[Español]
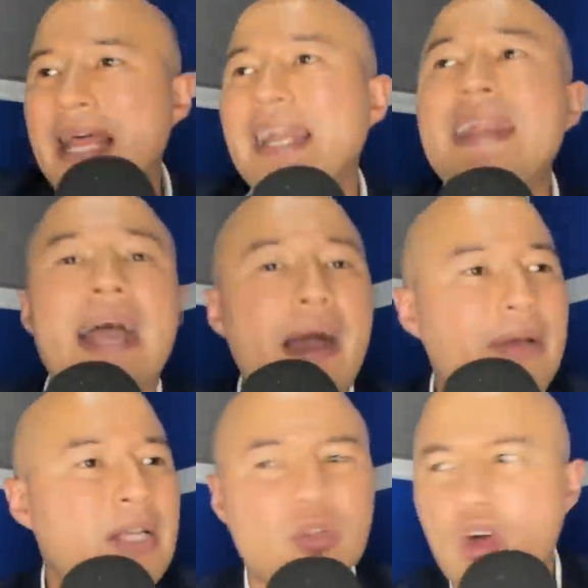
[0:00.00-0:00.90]
darle en la
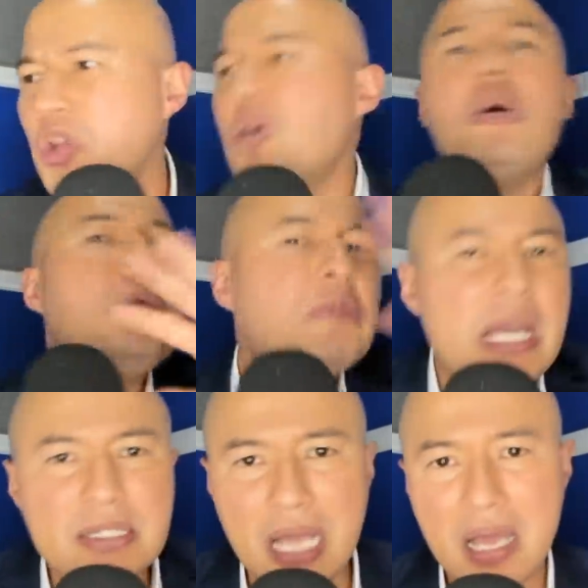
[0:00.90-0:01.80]
cabeza a Osorio, ya
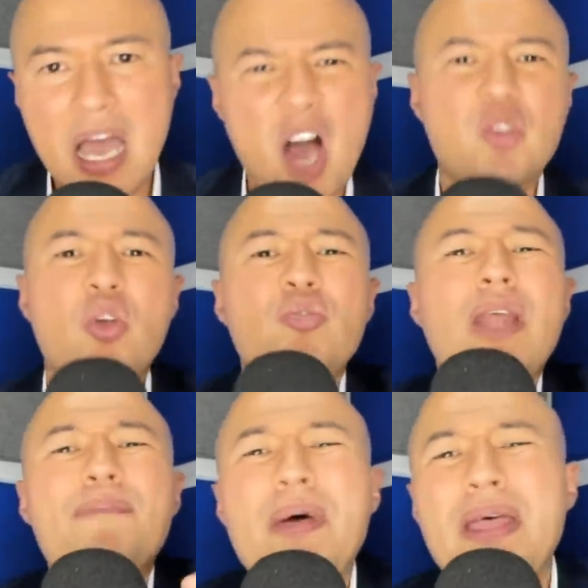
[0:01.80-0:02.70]
está. A Osorio usted
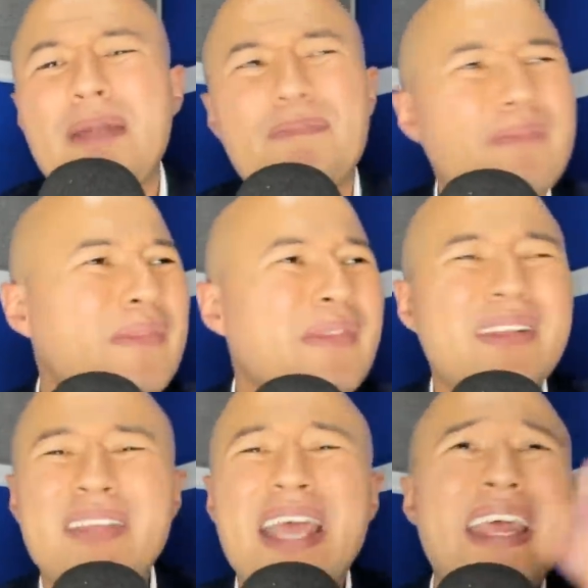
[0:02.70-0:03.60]
le puede dar
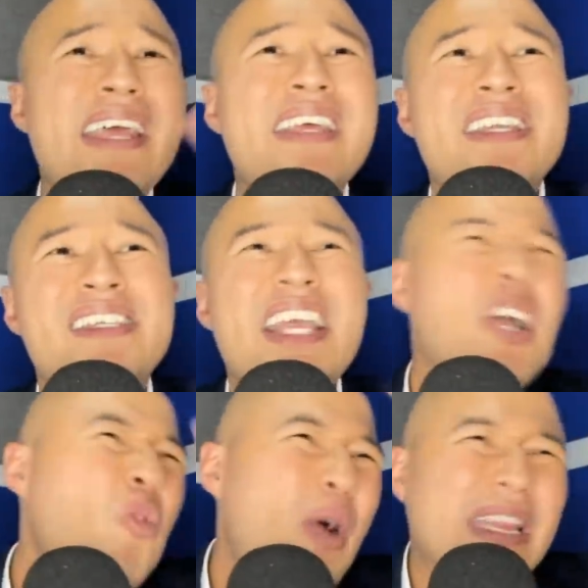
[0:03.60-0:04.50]
tiene
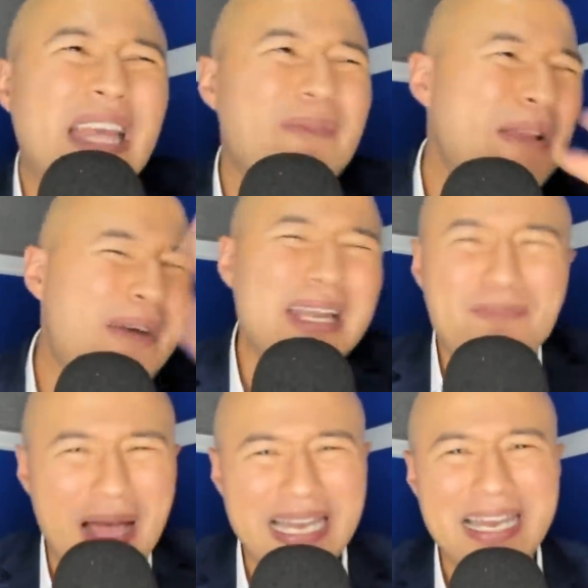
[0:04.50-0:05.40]
50 mil vainas
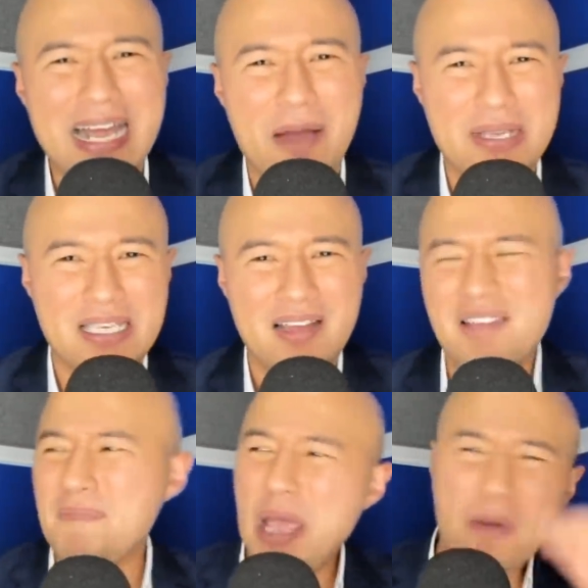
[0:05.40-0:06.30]
para darle en la cabeza,
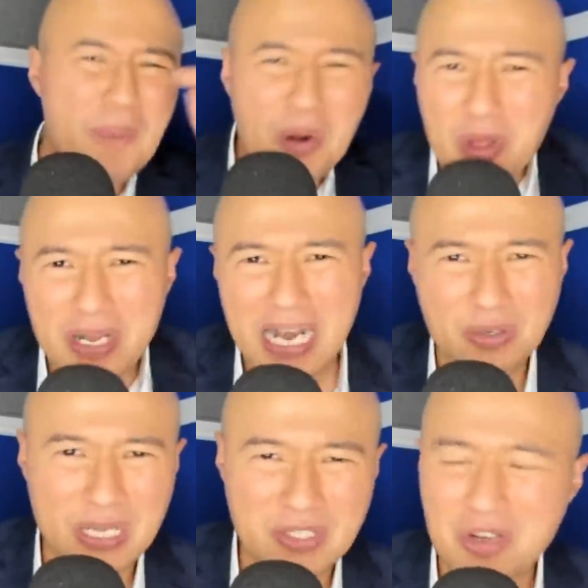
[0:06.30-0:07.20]
pero por lo de la
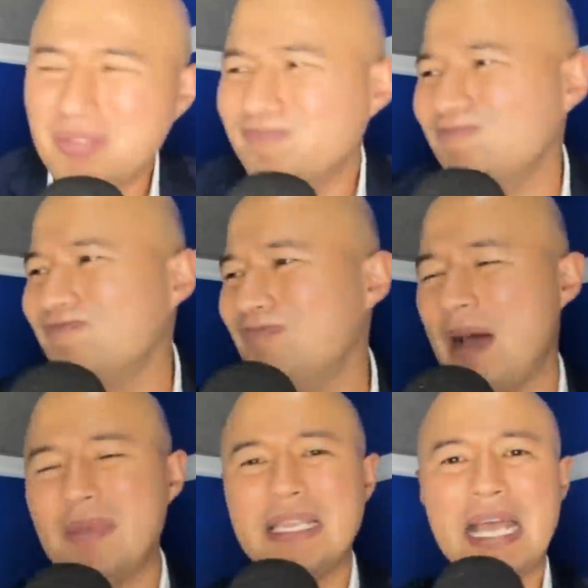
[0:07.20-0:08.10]
rotación,
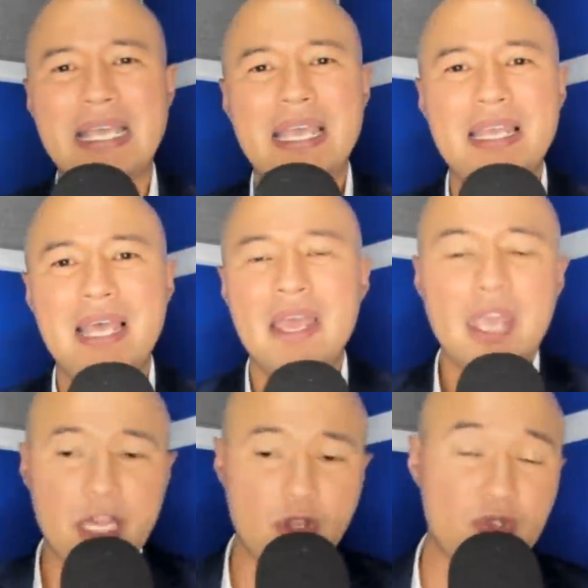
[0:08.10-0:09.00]
mamita querida.
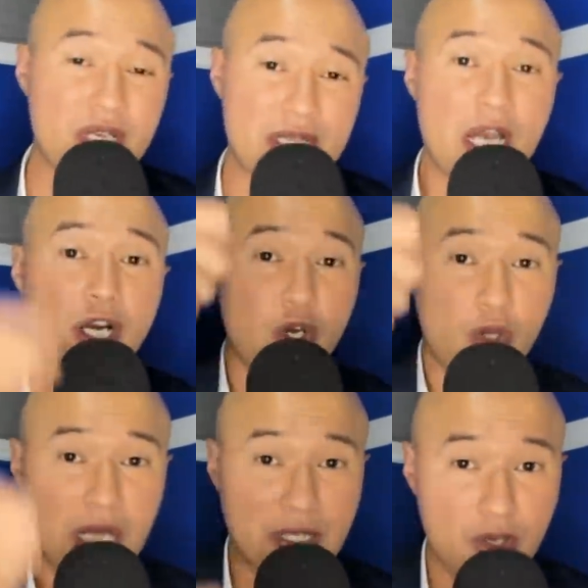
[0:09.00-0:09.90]
Entonces,
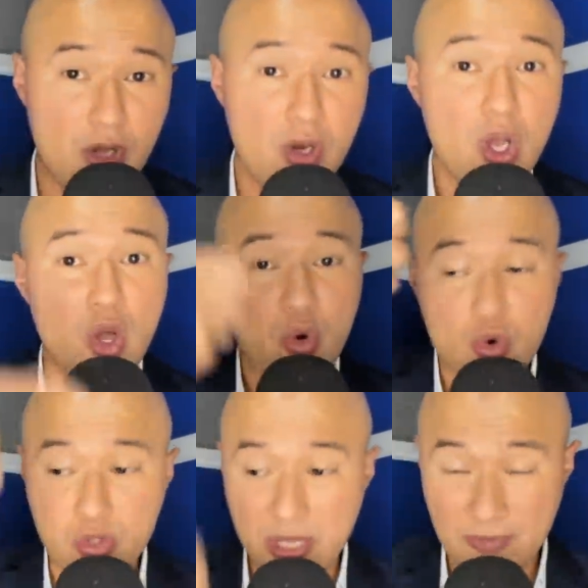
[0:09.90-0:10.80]
rotación
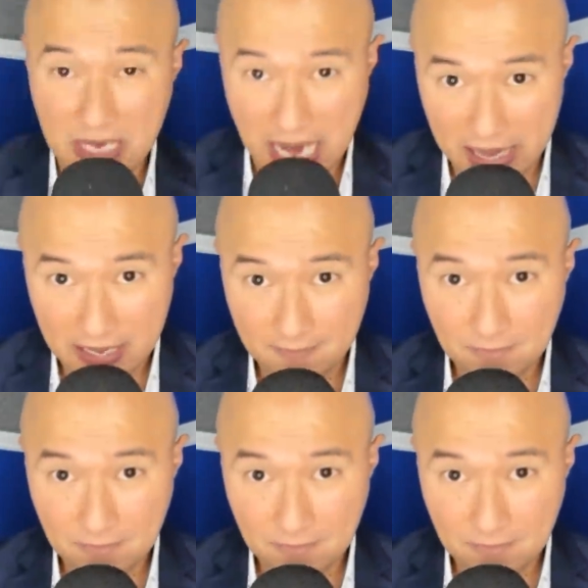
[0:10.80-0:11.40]
justificada.